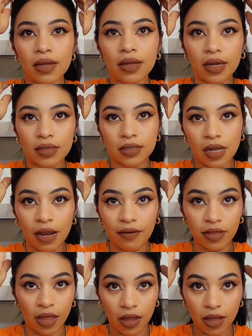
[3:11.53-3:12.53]
así es la
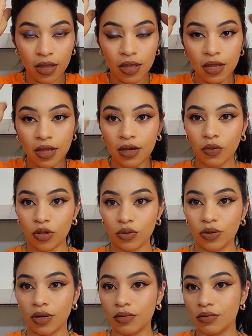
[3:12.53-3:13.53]
vida. Cuando
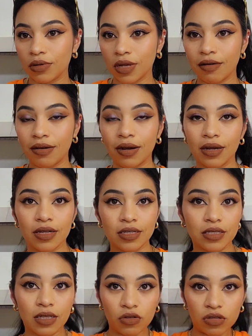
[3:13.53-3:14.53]
ya uno ya va
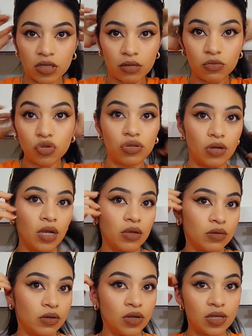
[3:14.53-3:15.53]
creciendo, sí, muchos
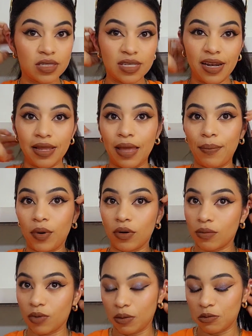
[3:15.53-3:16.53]
años, no sé si se le da, pero
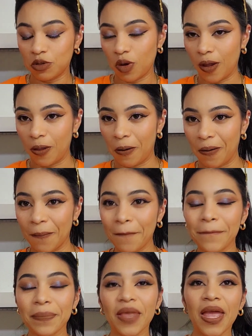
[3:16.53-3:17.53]
como que muchos años, ¿no?
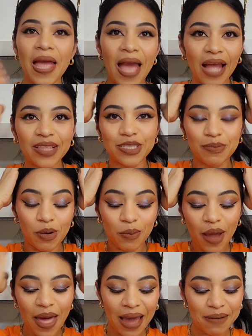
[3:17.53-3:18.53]
Entonces me lo
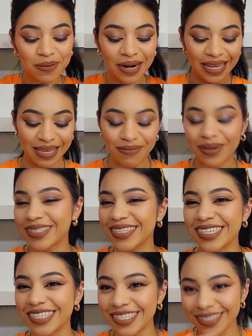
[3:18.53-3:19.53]
voy a dejar por aquí para que
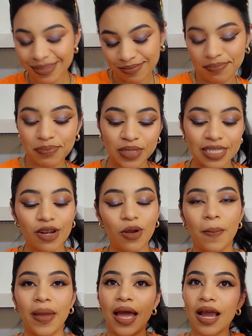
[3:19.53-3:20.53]
ustedes pues lo
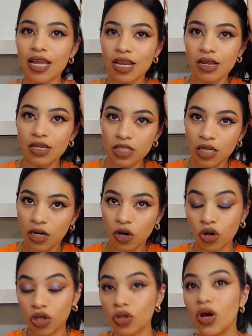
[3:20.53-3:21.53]
vean y les echen un
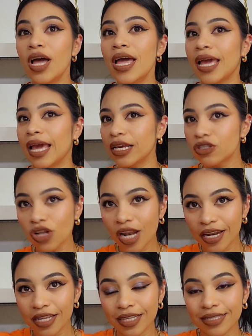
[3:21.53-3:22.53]
ojito. Estos la
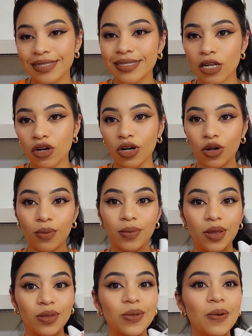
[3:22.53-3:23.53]
neta sí se los
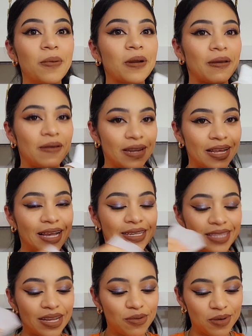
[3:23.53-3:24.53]
recomiendo porque vienen
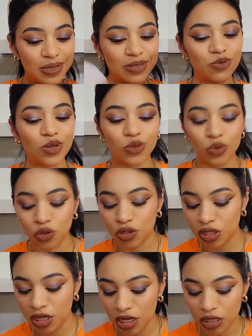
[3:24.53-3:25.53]
hasta como que en su
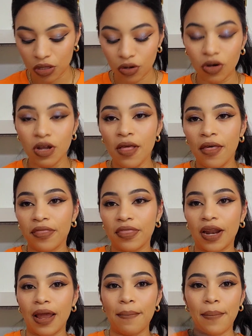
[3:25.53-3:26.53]
estuchito.
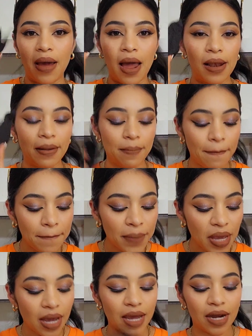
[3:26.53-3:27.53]
Trae para
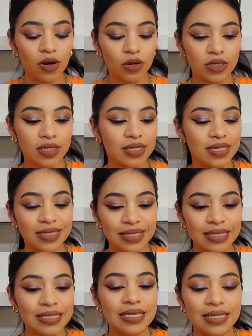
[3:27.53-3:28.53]
limpiarlos. O sea,
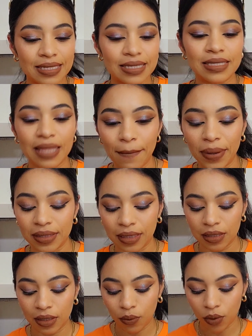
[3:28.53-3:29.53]
sí, sí están
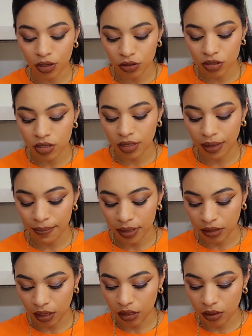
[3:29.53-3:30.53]
bastante buenos. están
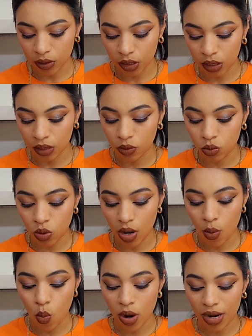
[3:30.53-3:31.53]
bastante, bastante
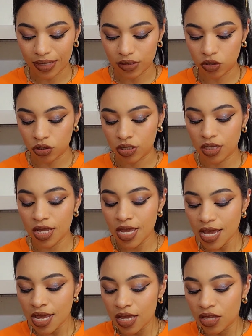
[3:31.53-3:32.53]
buenas.
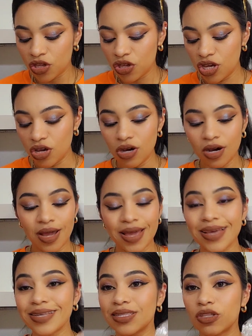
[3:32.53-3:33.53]
Yo
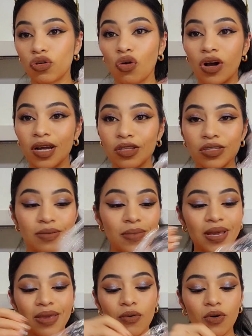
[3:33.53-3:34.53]
es, con esto sí me
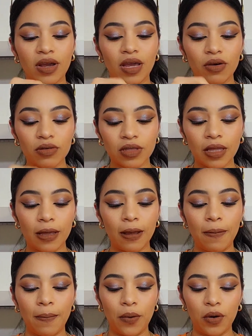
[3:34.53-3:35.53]
equivoqué ustedes
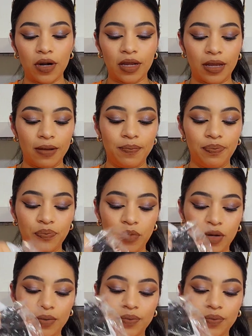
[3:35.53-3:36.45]
porque, bueno,